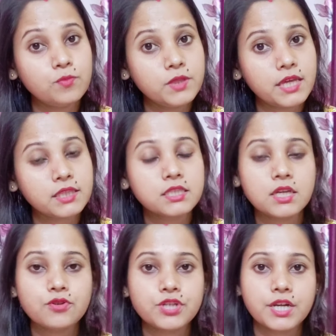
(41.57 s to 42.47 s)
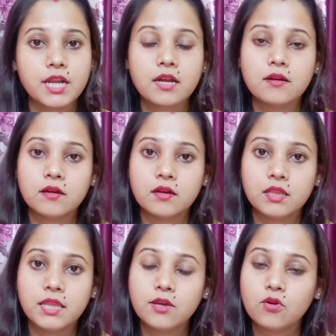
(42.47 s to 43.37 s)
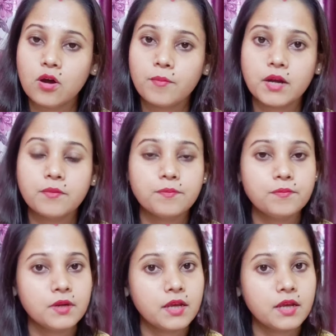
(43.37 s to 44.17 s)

যদি তুমি দেখতে চাও সেটার লিঙ্কও আমার